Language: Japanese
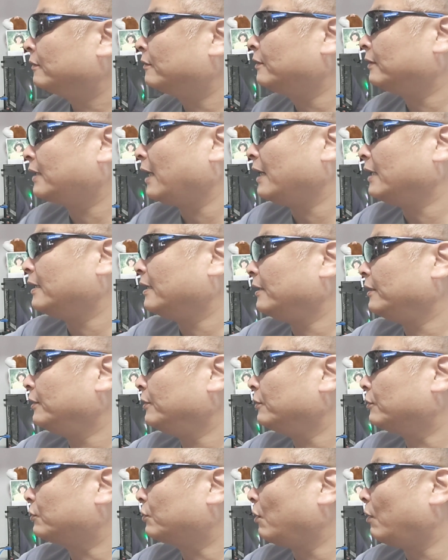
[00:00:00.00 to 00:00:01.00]
具体的に
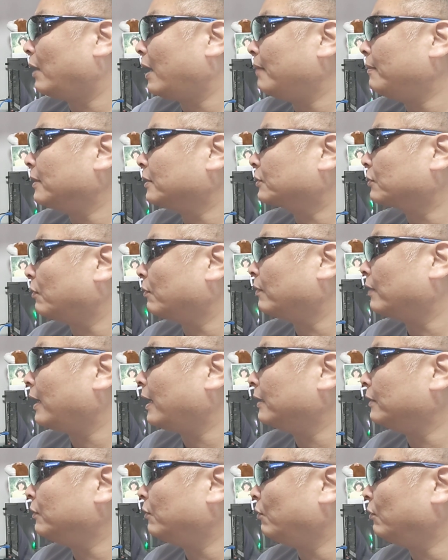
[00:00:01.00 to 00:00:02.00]
言うとアマゾン
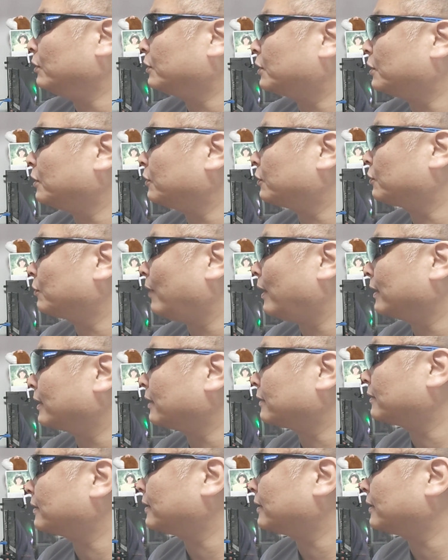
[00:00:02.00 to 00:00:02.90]
が日本進出を果た